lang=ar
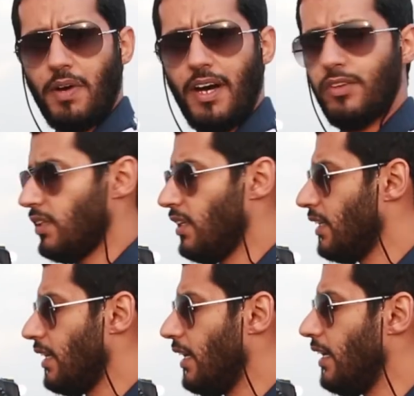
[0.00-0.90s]
اوت
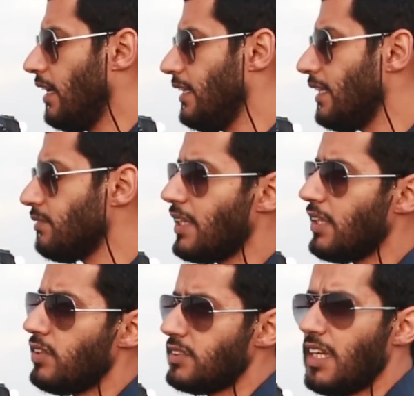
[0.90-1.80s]
هني
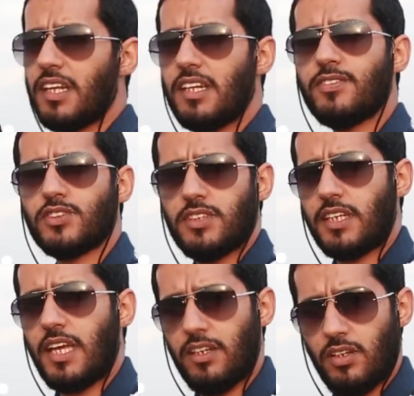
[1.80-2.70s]
صايره نفس
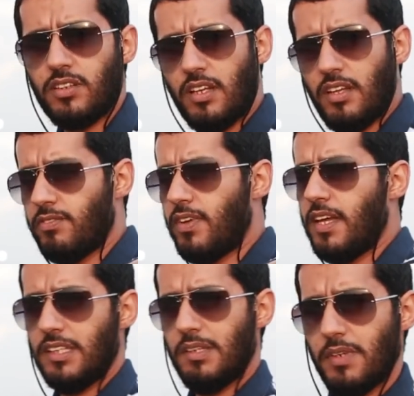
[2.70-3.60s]
الكانون
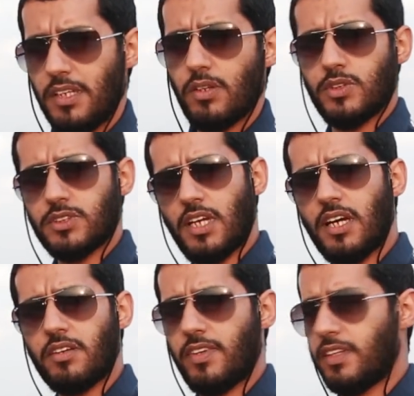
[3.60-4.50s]
فيمين او
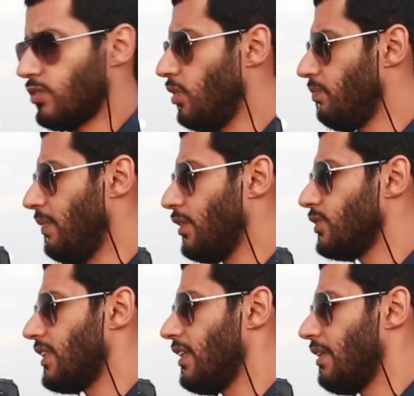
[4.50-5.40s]
يسار فتكون
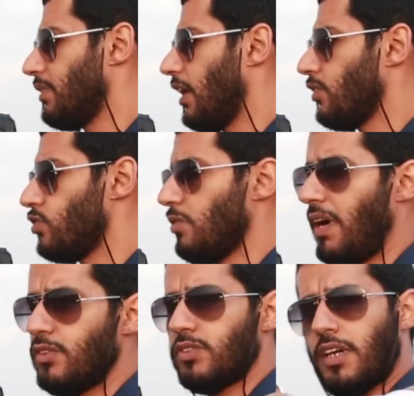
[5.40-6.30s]
معكوسه اذا بتاخذ زوم
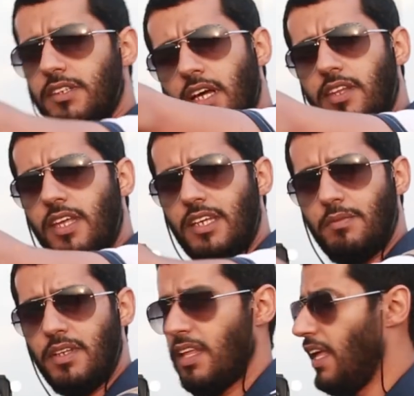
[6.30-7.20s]
اوت راح تاخذها
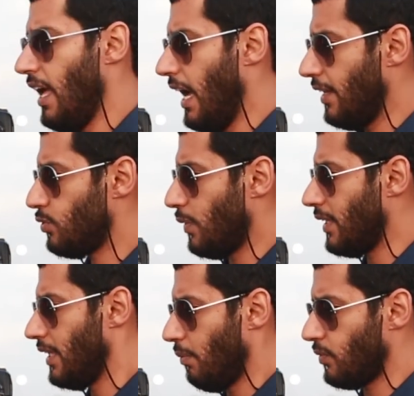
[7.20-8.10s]
يمين هذا
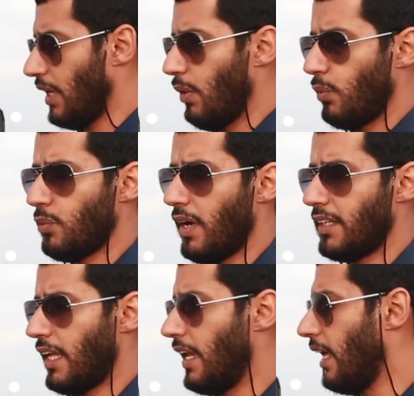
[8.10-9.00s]
شوي اللي مو متعود
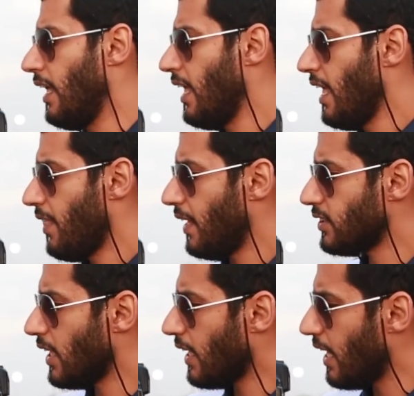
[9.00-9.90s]
وايد عليها ثاني
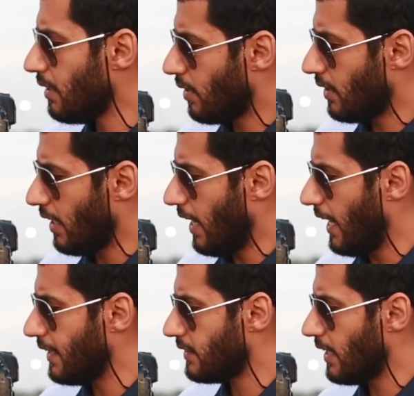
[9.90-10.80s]
شغله يمكن
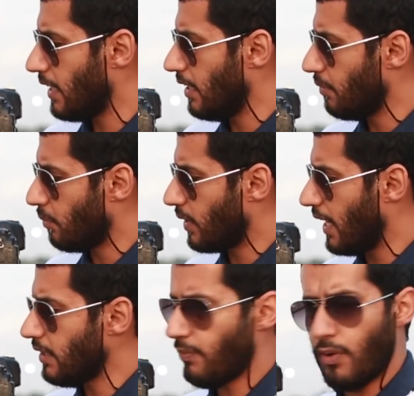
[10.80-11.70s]
هالعدسه
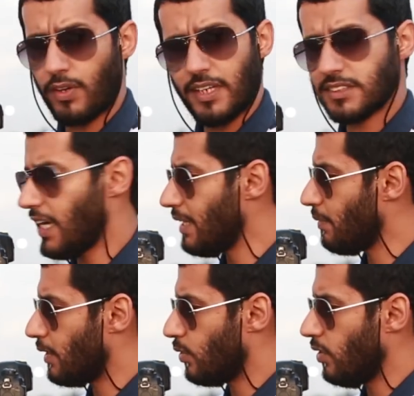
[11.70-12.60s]
مكان الفوكس
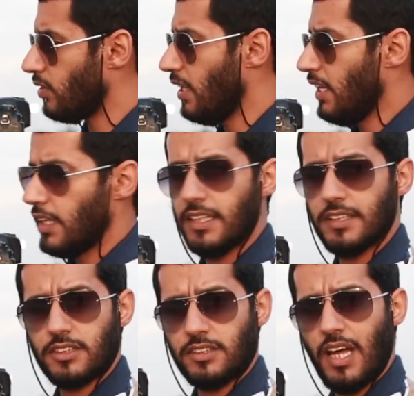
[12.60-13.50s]
غالبا يكون
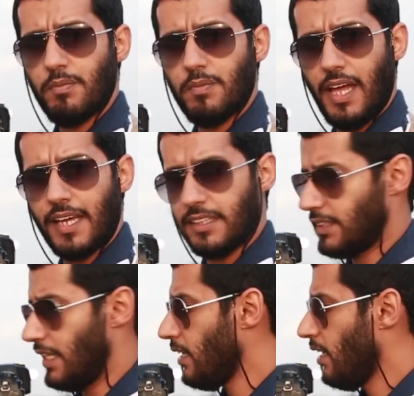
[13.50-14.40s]
قدام
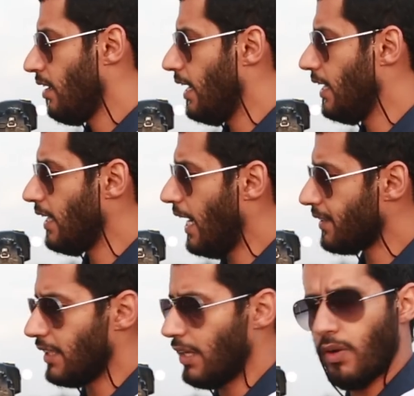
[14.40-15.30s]
العدسه هني
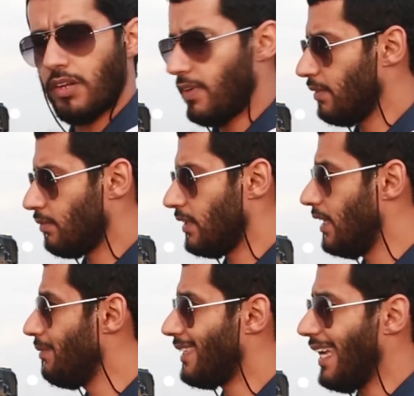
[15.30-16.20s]
حاطينه ورا فيمكن
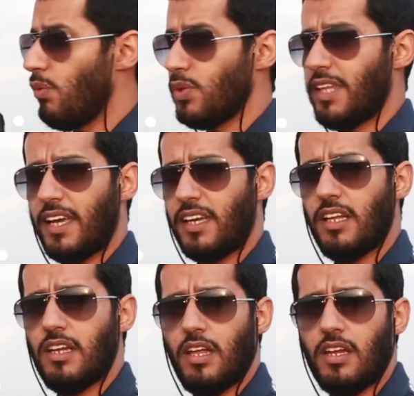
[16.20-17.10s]
اللي متعود حق
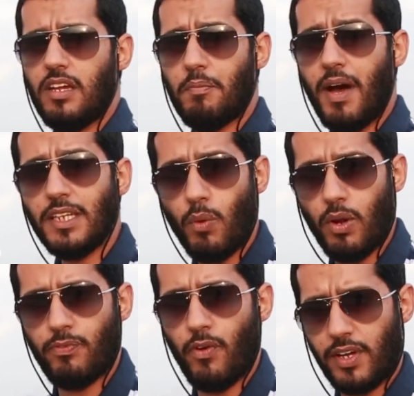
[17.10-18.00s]
الماني
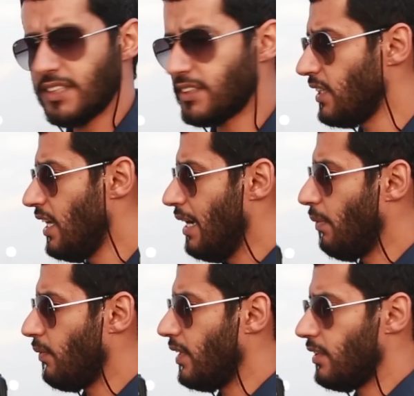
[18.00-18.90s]
والفوكس
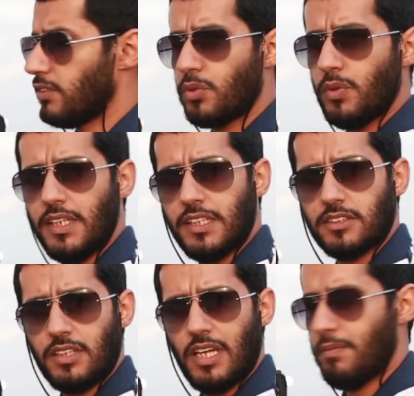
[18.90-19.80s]
ممكن تروح ايده
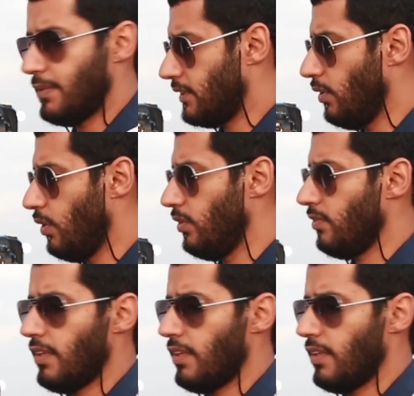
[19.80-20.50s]
قدام بس هو